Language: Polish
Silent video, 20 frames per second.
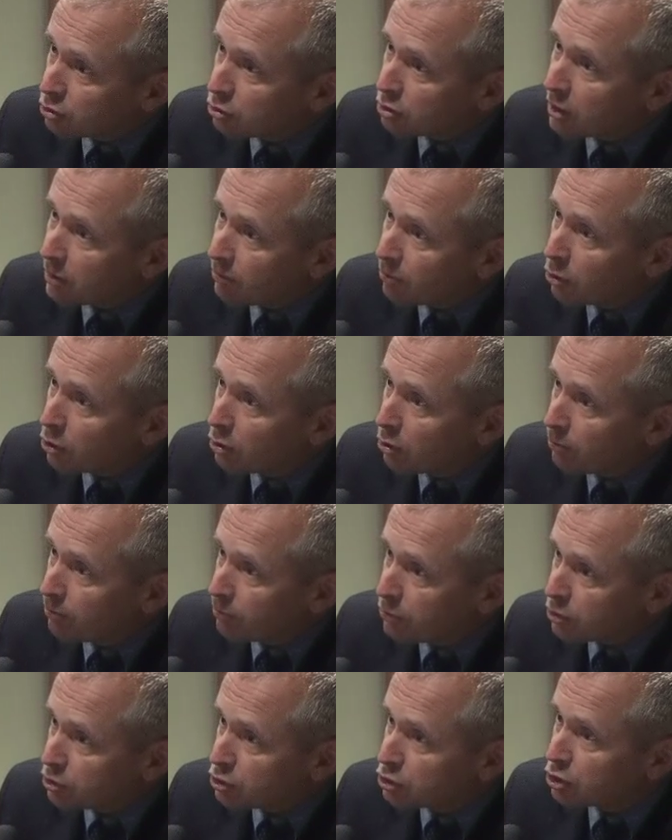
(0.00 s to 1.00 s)
które
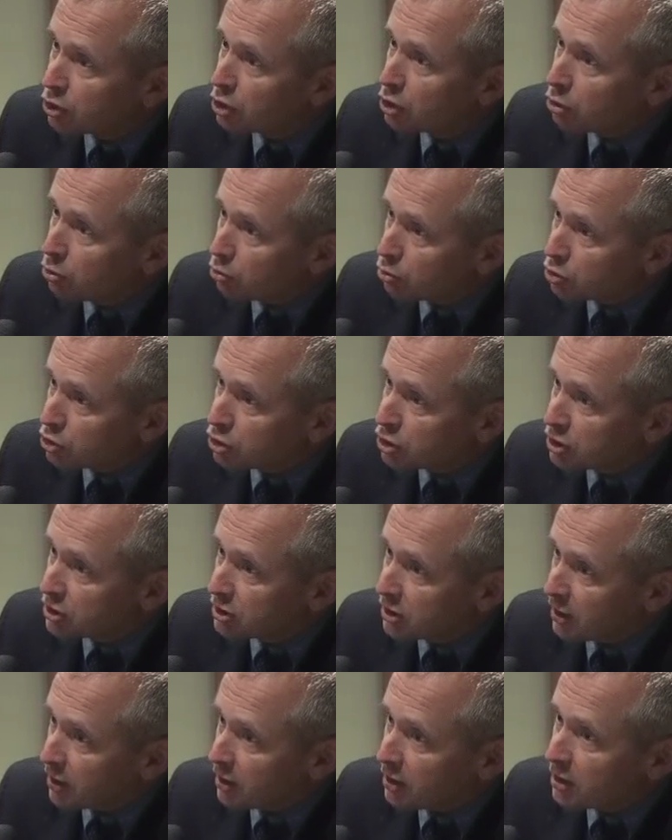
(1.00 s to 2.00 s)
mogą być
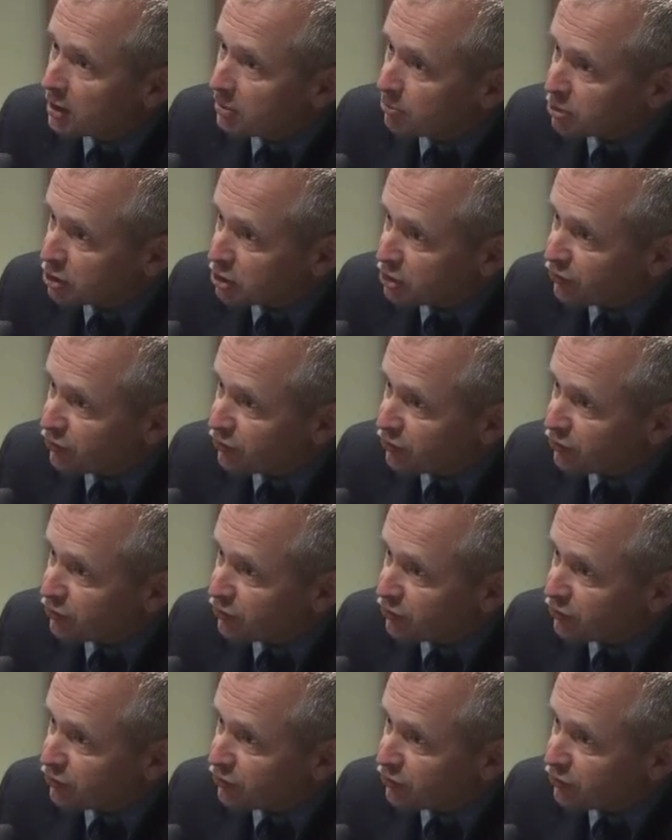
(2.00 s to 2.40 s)
użyte